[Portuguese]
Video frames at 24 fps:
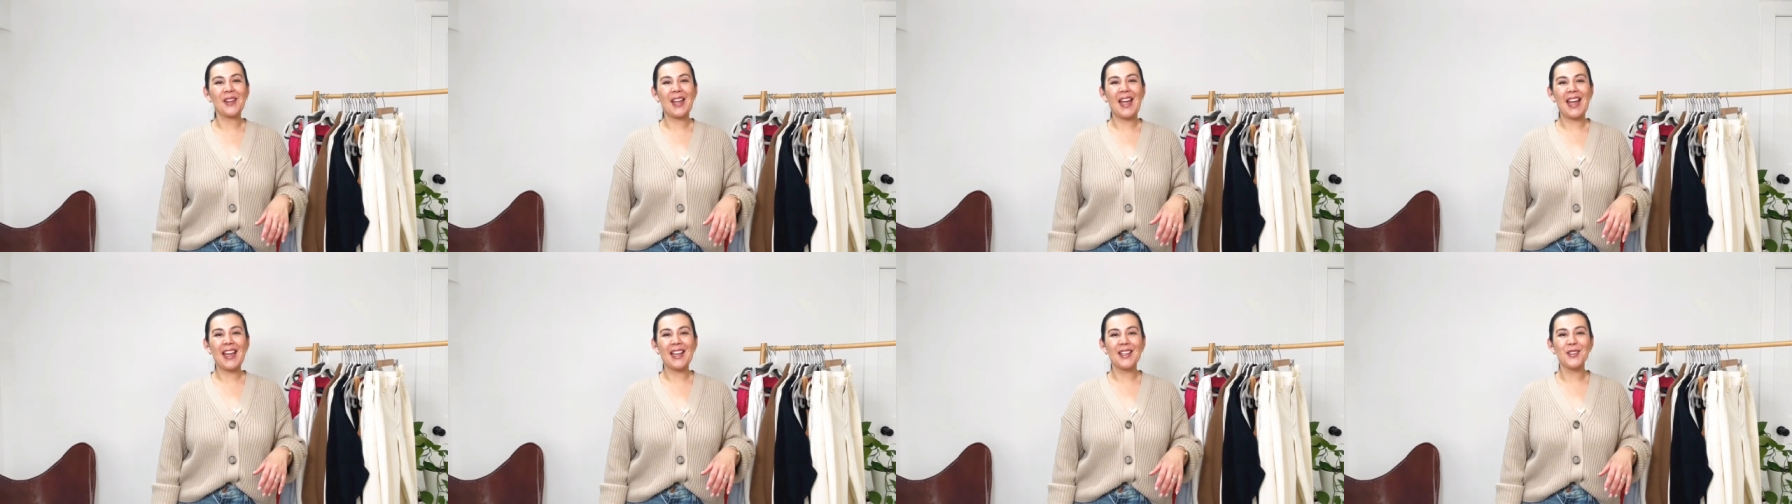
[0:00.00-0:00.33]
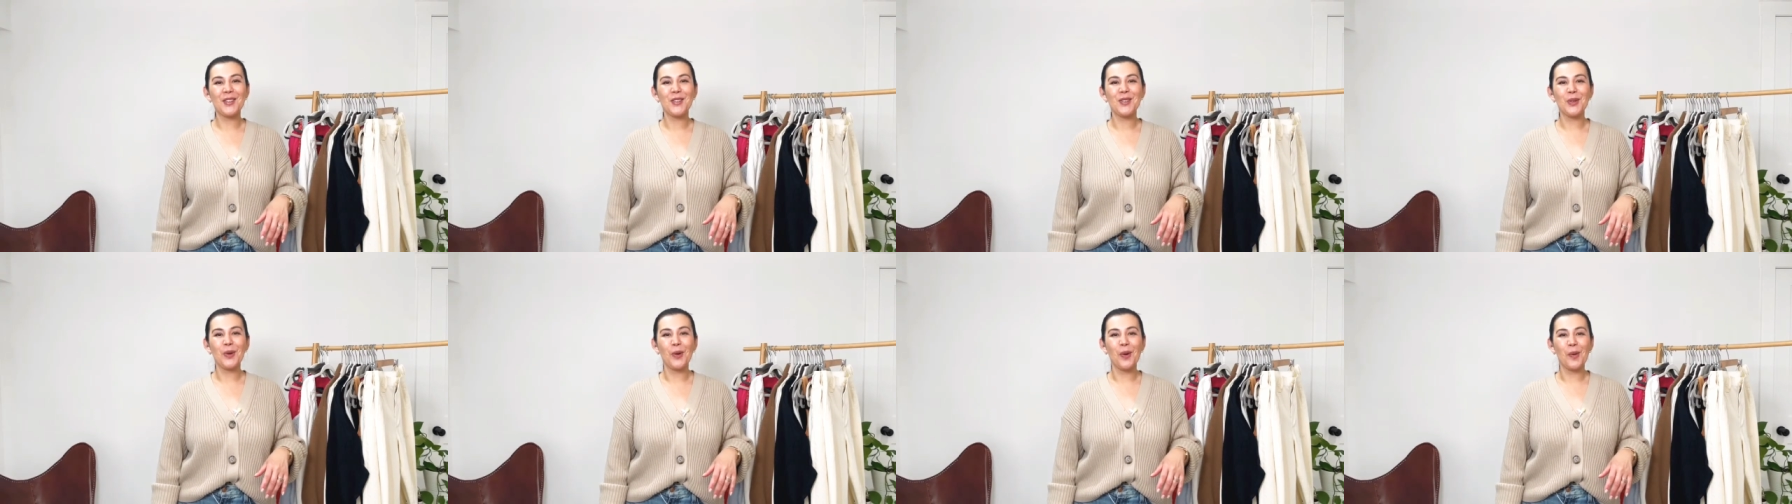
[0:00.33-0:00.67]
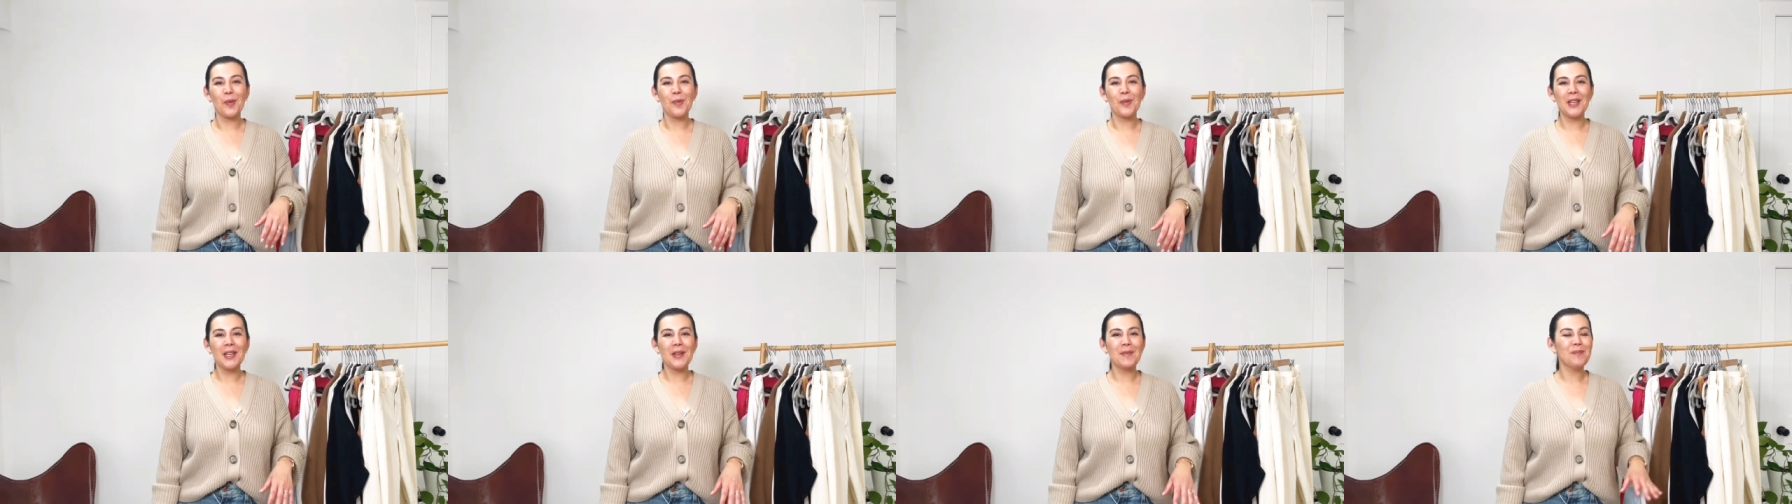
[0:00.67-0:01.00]
é
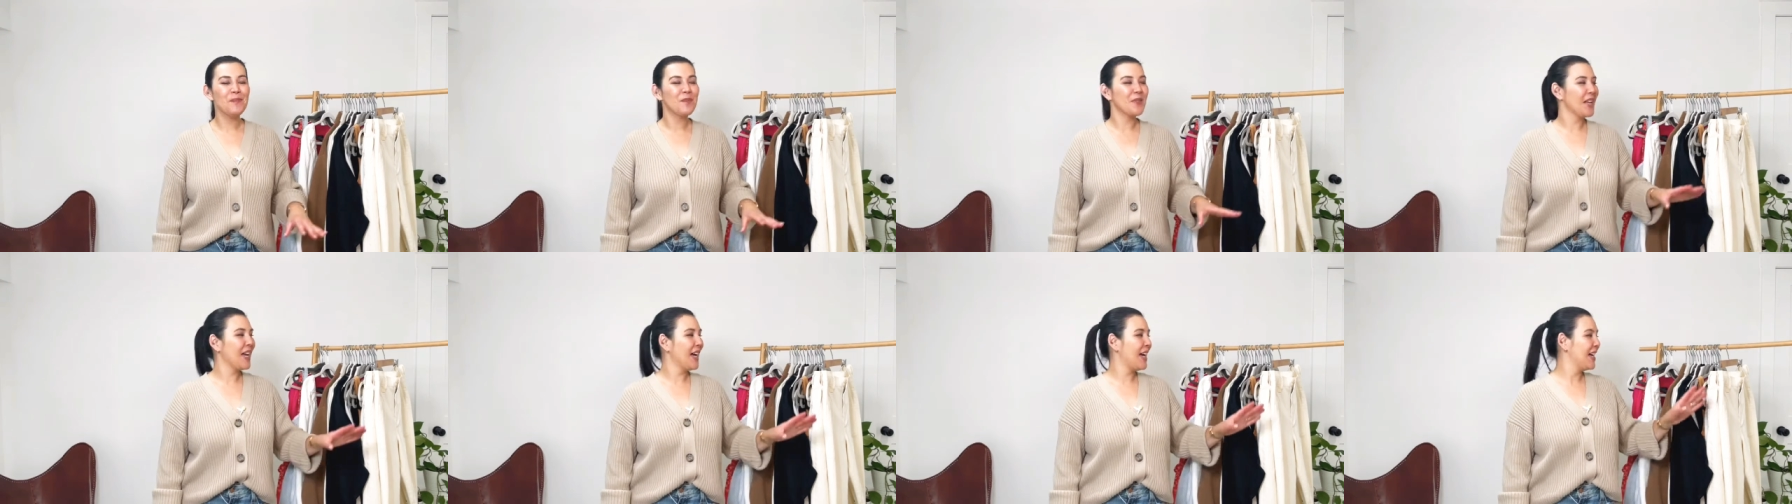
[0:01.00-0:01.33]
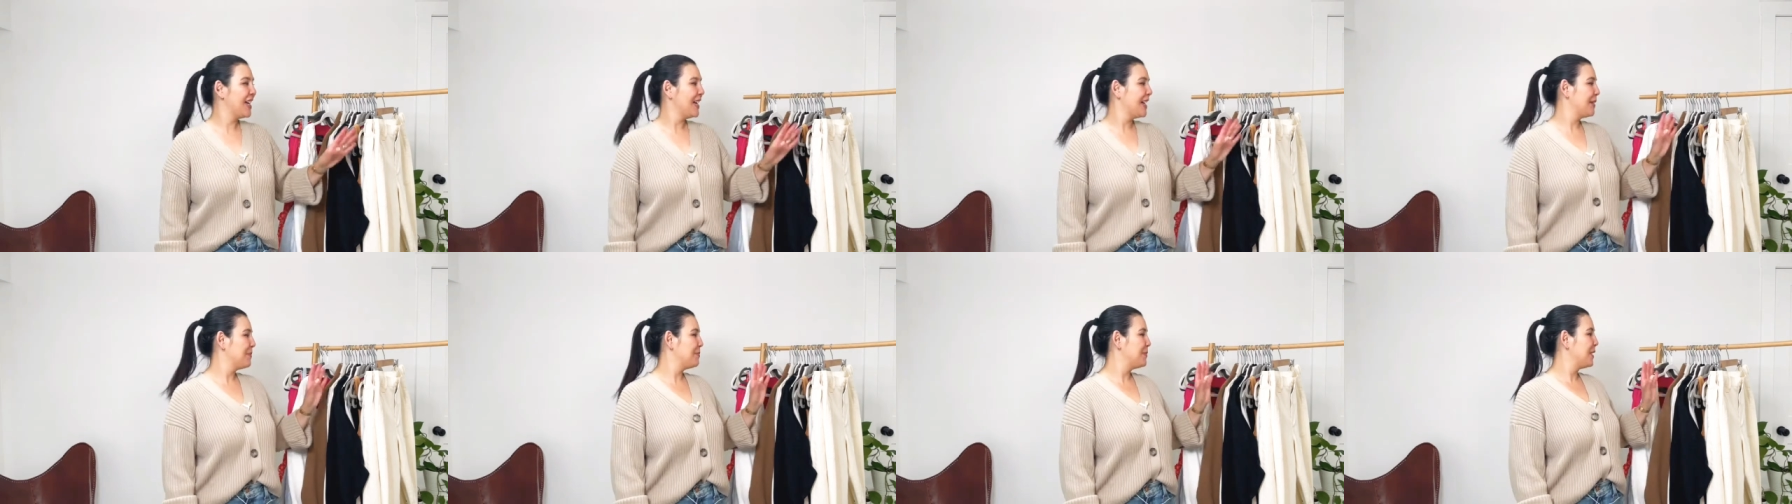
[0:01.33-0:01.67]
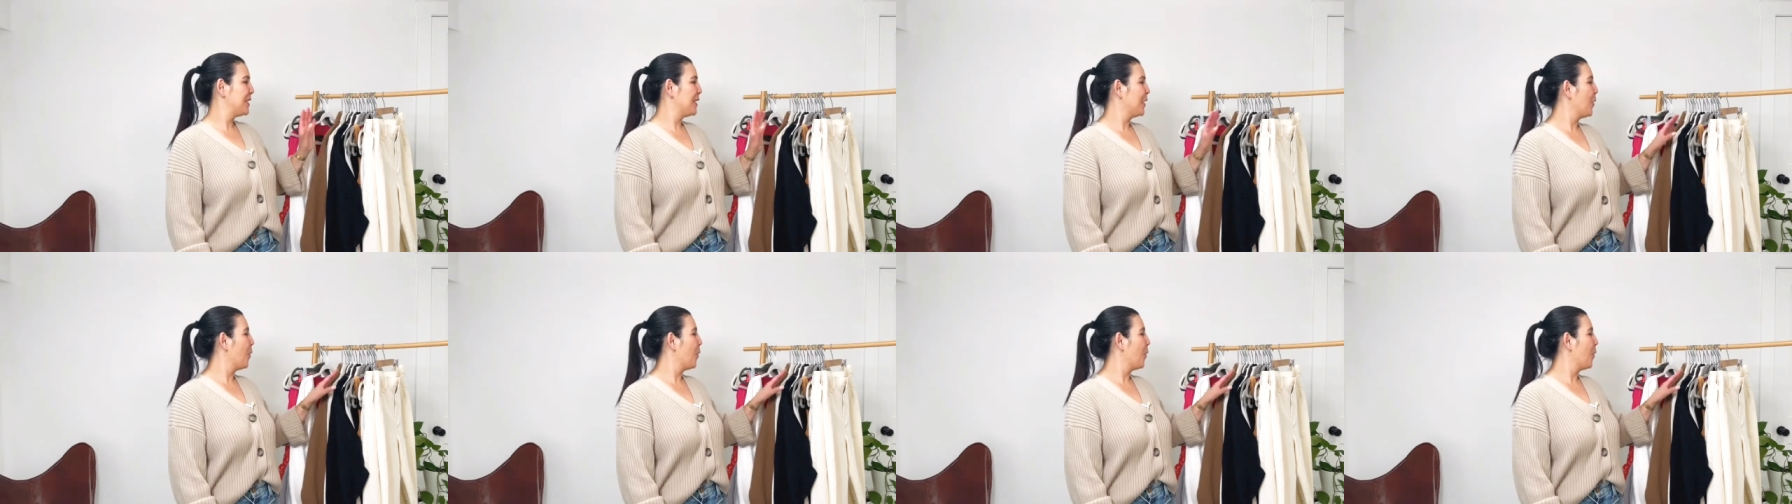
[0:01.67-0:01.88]
sobre a minha